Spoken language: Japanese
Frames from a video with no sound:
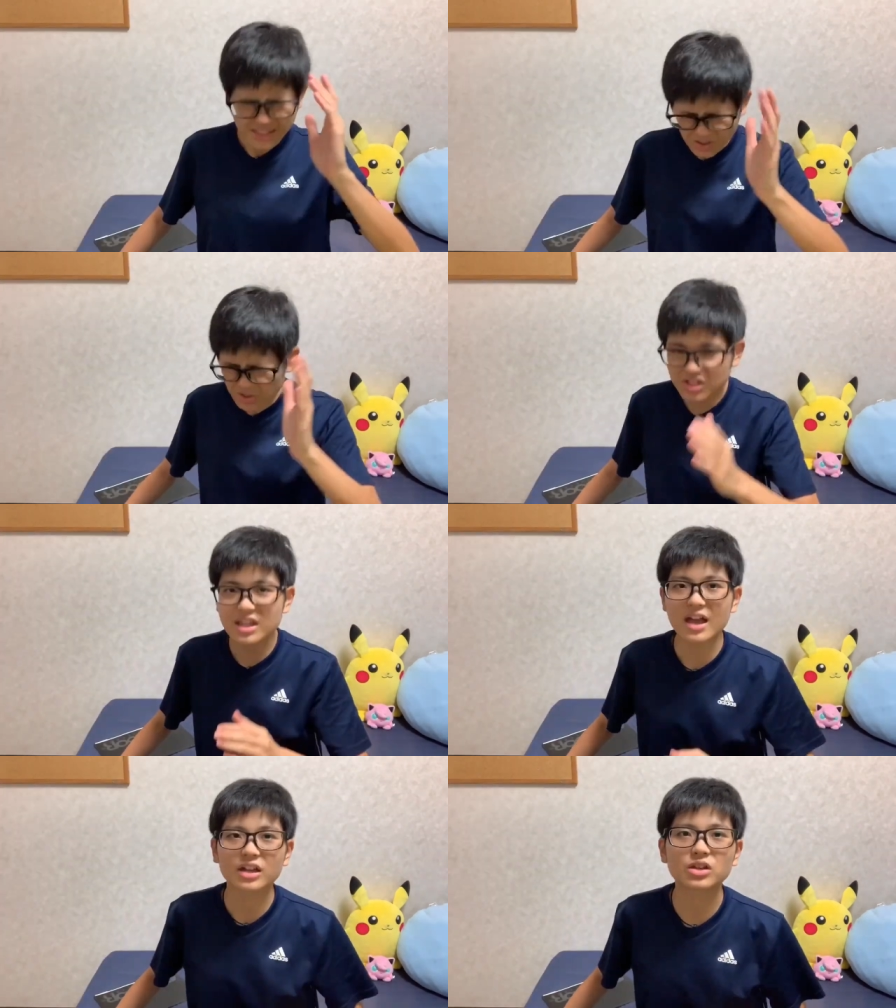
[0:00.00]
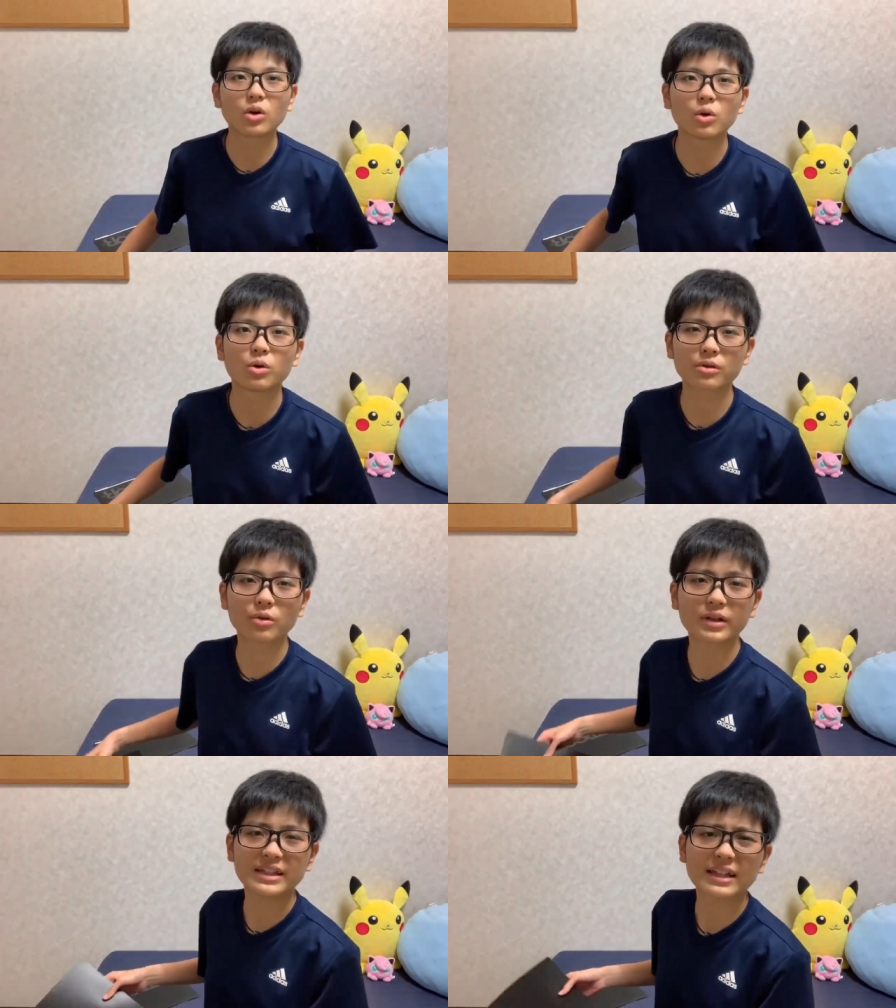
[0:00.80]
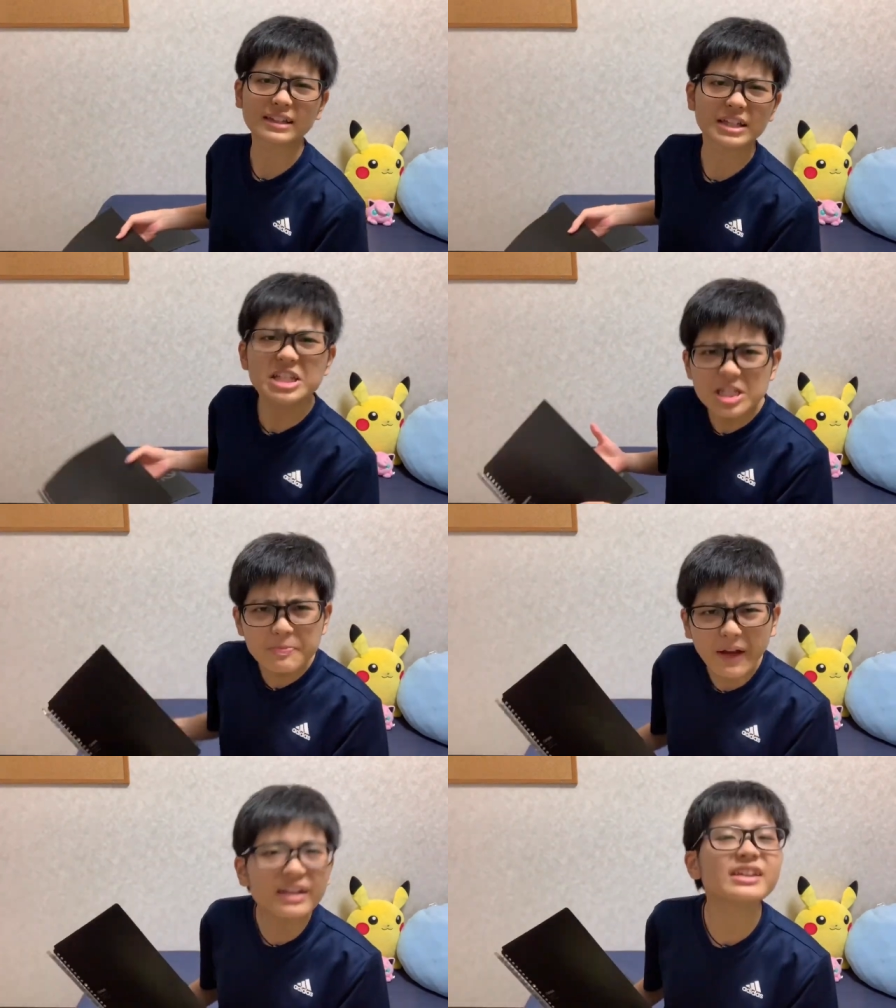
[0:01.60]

そして、今日この動画で言いたかった一番